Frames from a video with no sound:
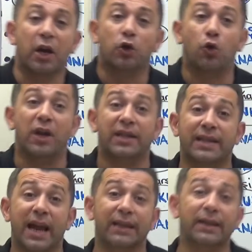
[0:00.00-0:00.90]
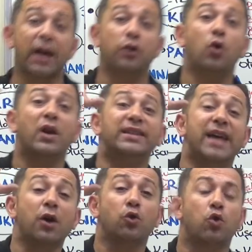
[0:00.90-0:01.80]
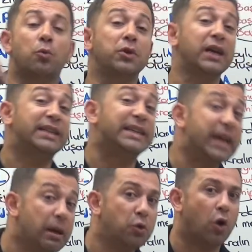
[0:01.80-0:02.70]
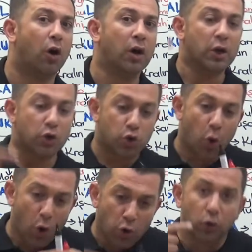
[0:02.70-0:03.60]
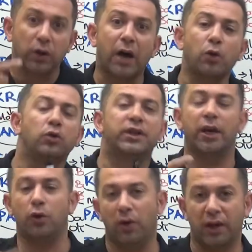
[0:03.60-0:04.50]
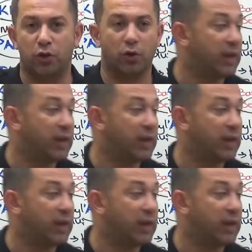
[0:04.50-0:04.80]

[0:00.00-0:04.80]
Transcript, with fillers: Yönetilenler yöneten grubuna giremiyor. Soylular ülkeyi yönetiyor